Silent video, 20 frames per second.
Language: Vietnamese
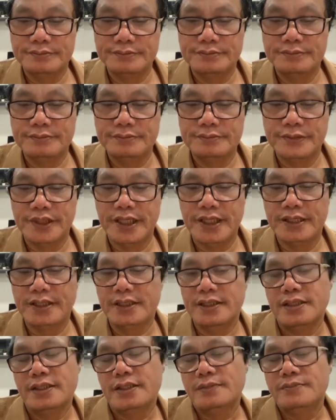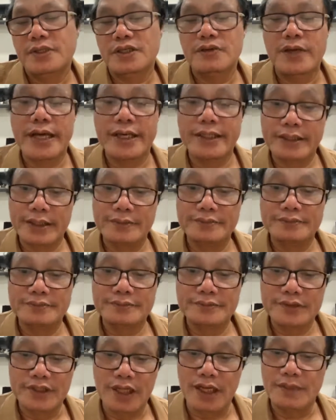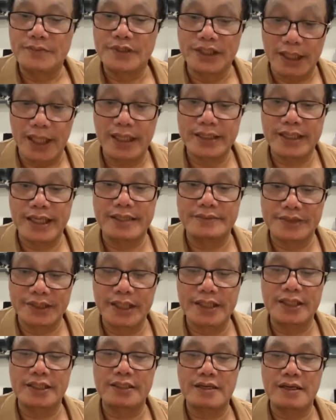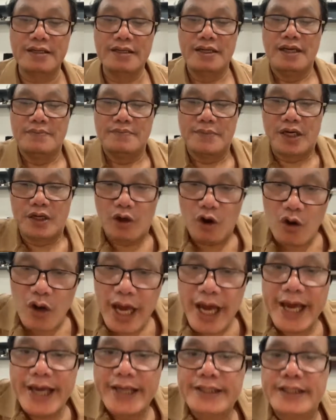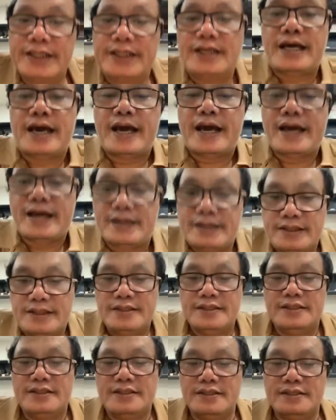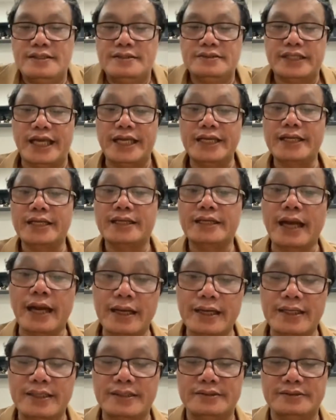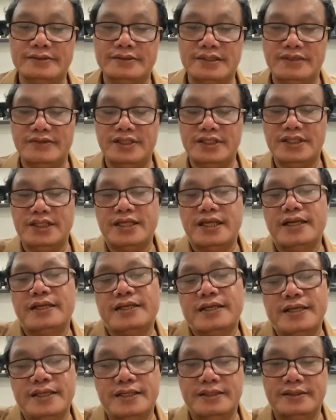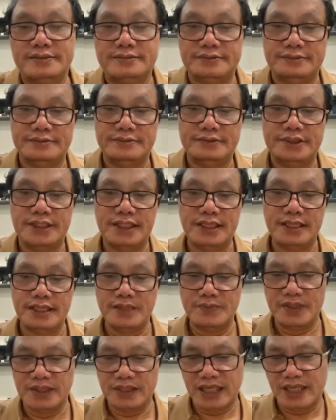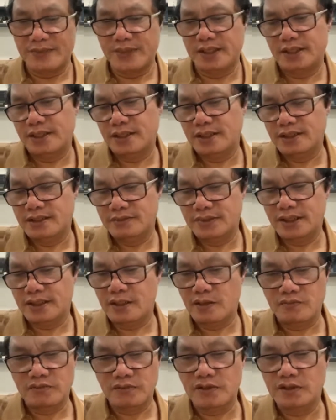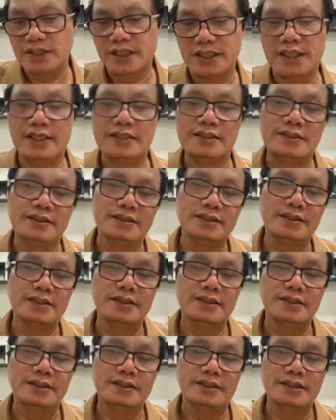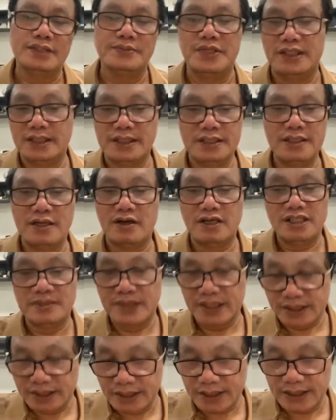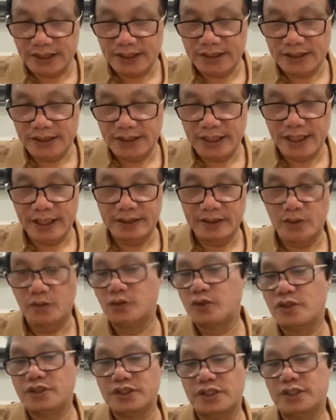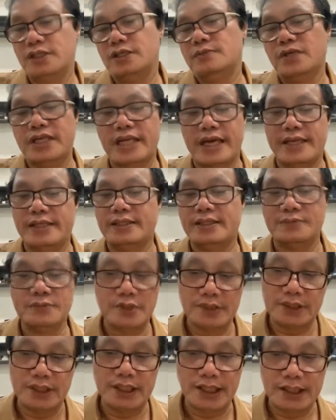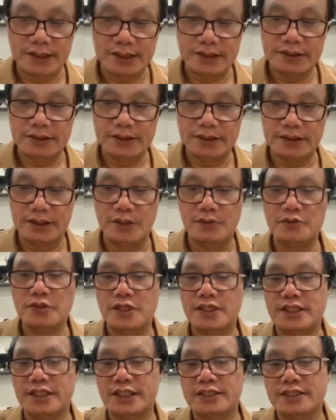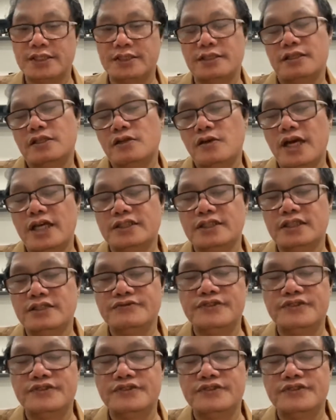nha, mức độ 2 hay không đó mình nhớ nha nhớ cái đó mà độ 2 nghĩa là chạy rần rần á là phải chích AR đó thành ra nếu mình thấy mình dị ứng mà không có gì hết thì mình cứ nói với bác sĩ nha, tôi có dị ứng mày đây không có gì hết thì lúc đó người ta sẽ tính toán tới cái việc